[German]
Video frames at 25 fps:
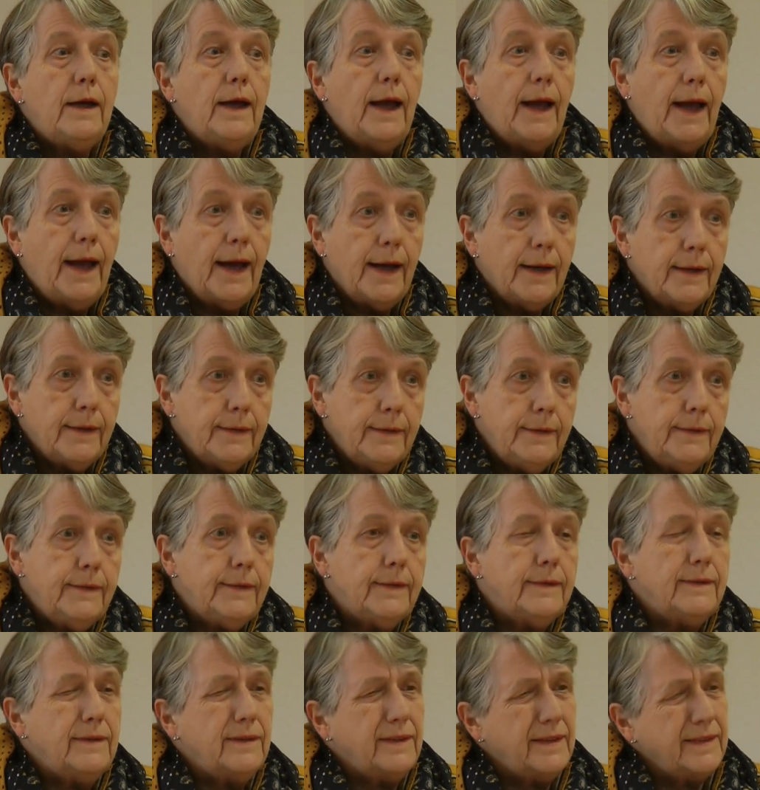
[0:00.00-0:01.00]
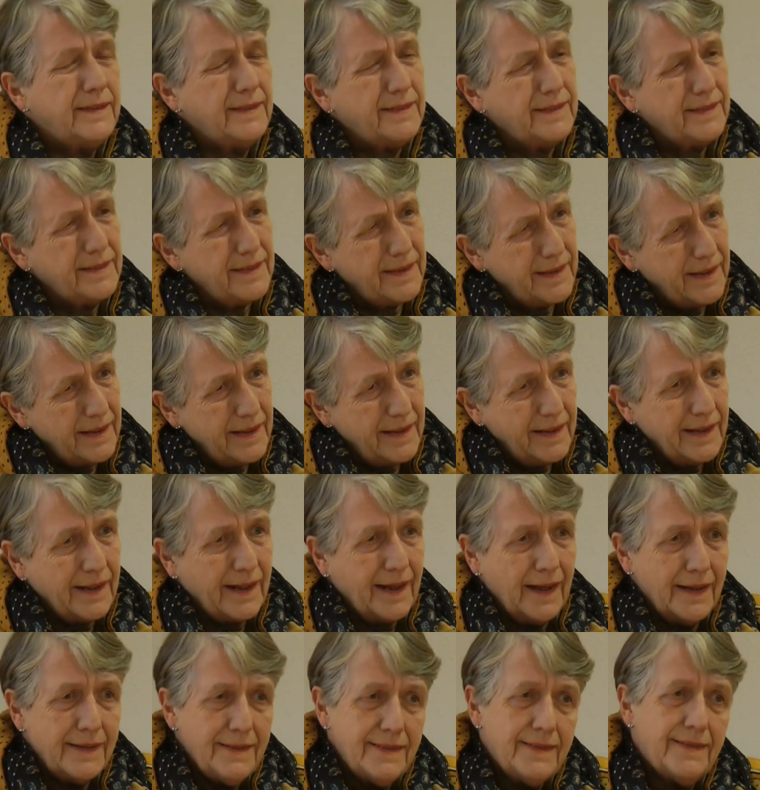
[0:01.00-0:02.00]
Herren ist ja,
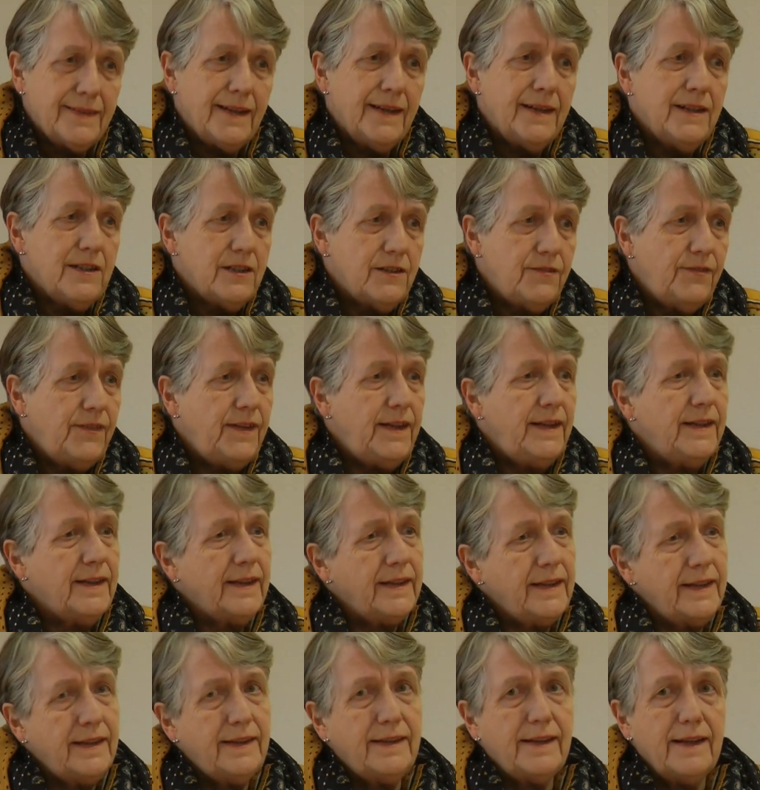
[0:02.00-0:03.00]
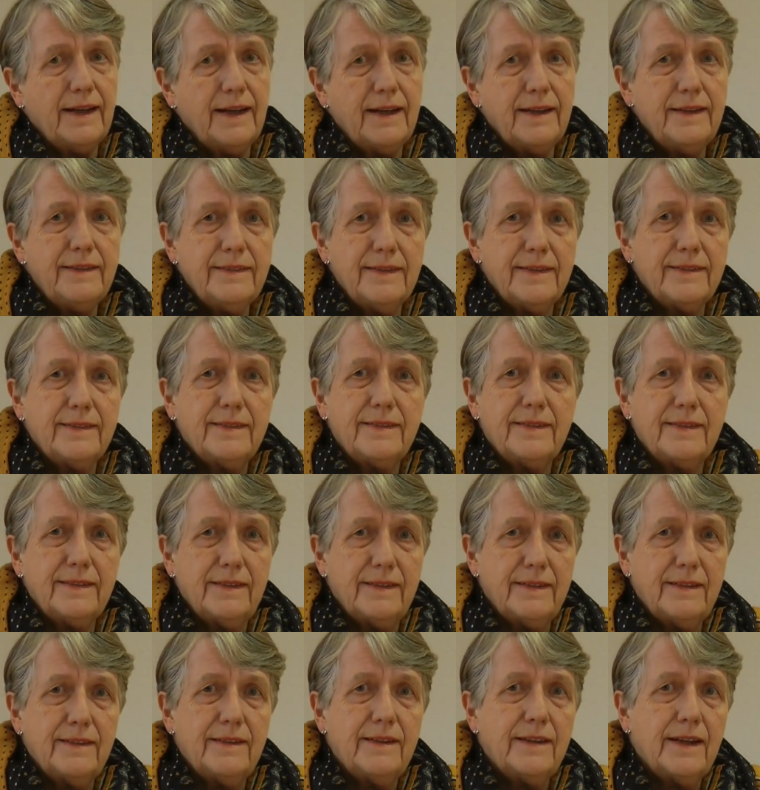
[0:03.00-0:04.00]
ganz, ganz schwierig. Da ist es,
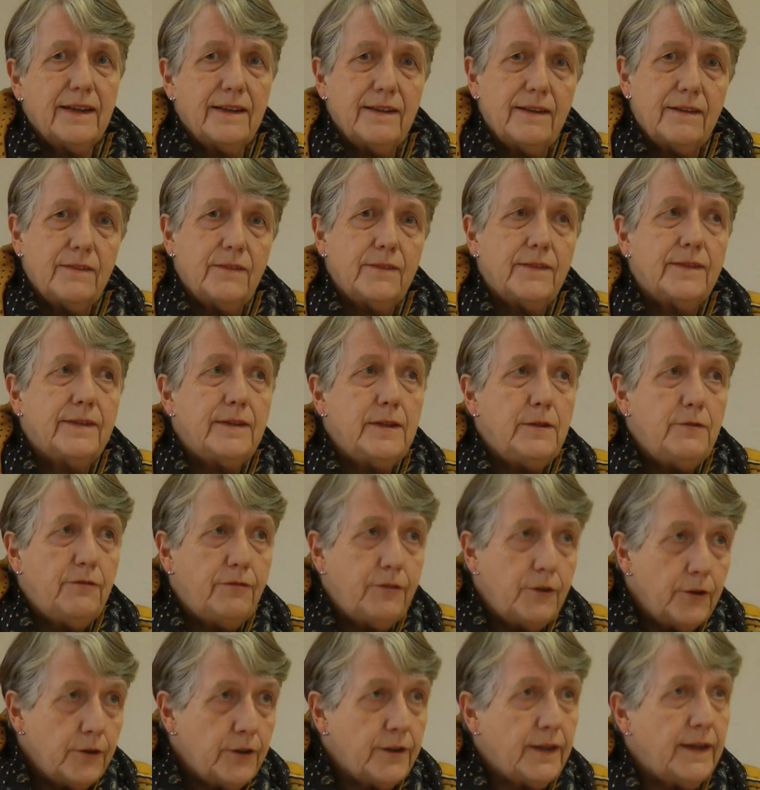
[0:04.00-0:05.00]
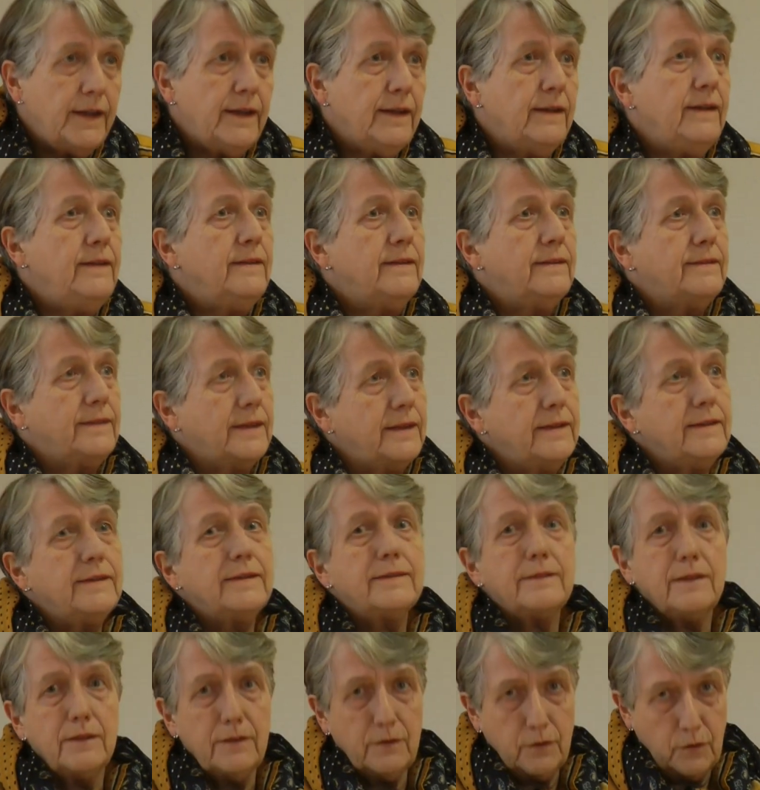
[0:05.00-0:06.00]
äh, da, die Flüchtlinge sind
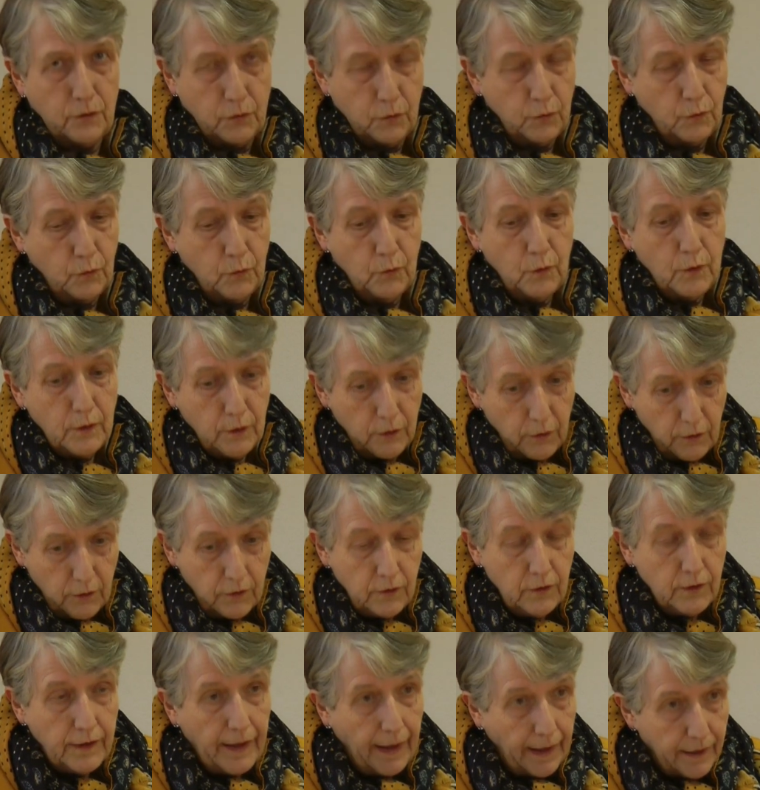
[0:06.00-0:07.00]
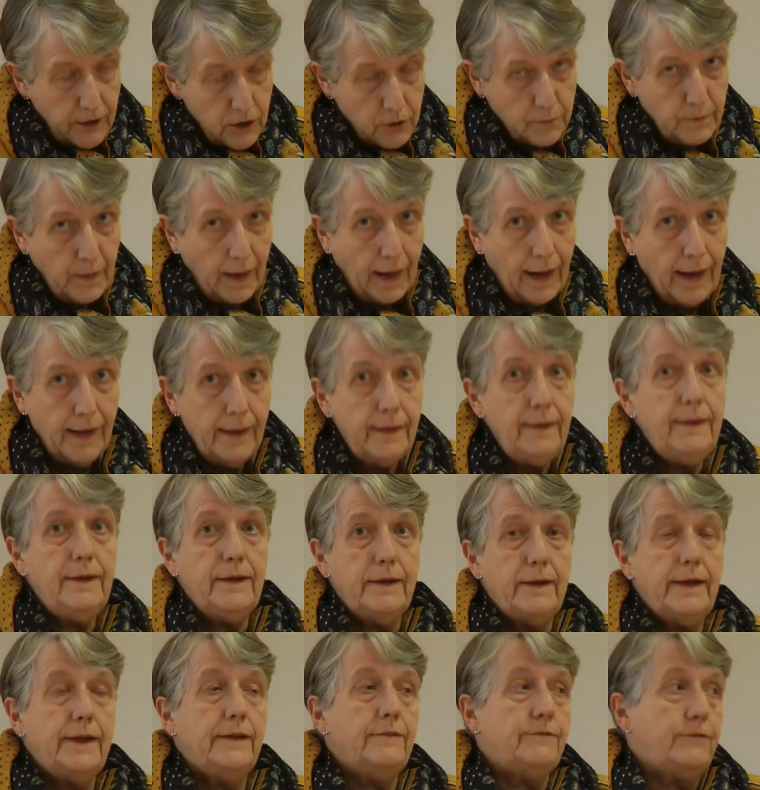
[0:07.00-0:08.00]
zu schmal
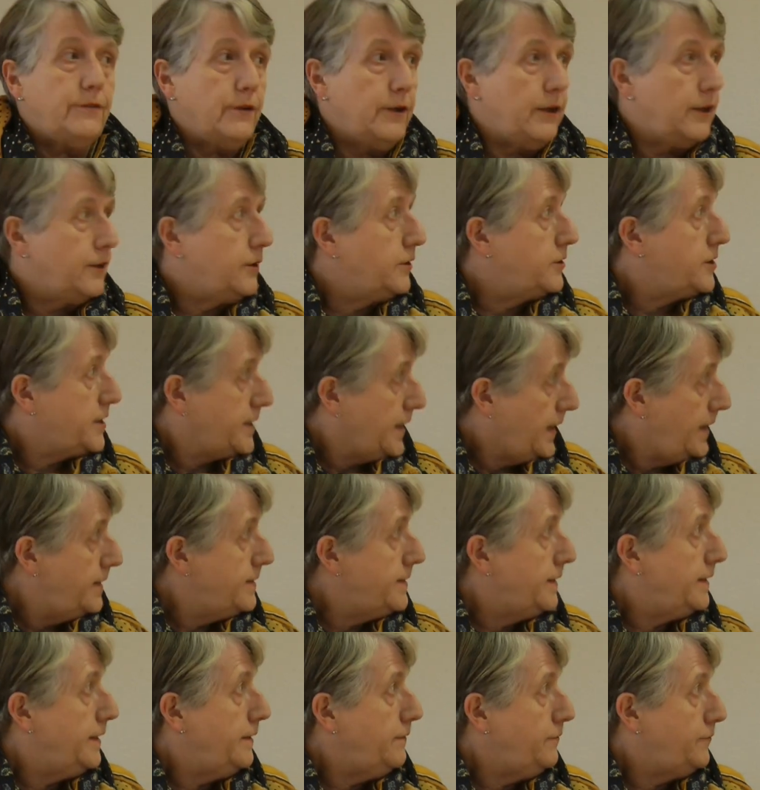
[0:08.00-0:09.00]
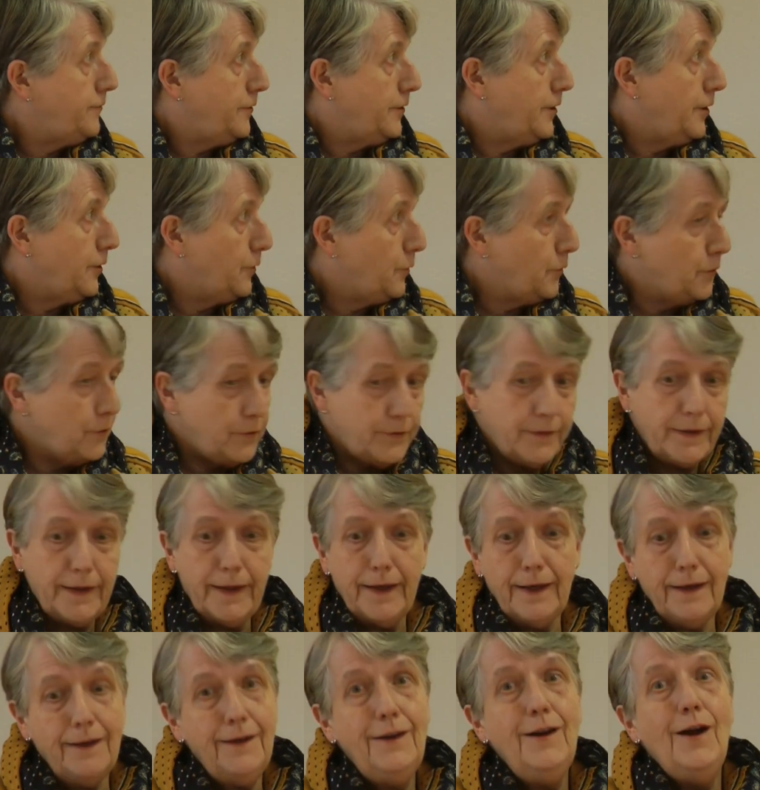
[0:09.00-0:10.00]
von der Gestalt her, von der Größe
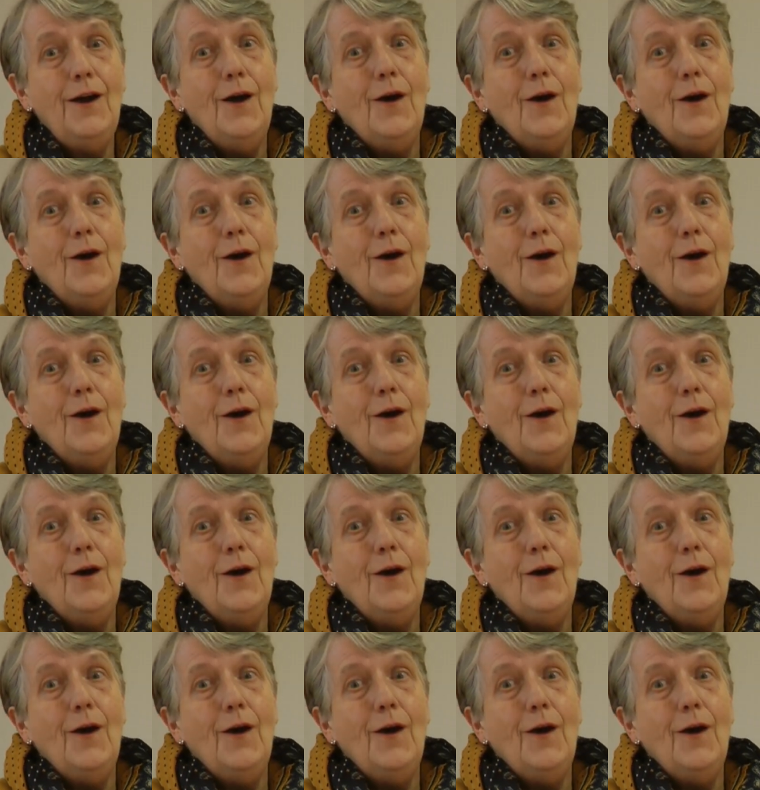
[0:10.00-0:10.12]
her.